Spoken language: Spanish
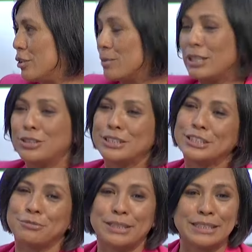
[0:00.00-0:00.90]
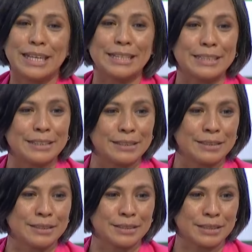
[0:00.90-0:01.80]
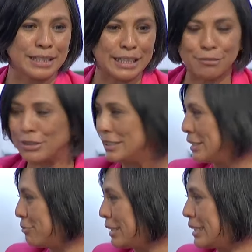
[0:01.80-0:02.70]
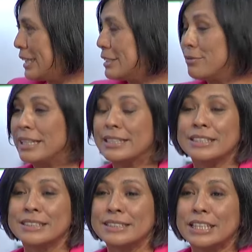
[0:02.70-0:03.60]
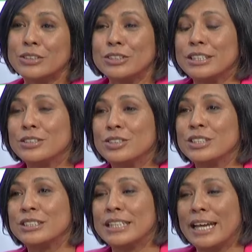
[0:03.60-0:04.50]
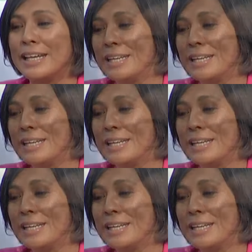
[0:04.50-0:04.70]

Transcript: valores se van a ir cada vez se, se, va a ir desgastando y entonces ya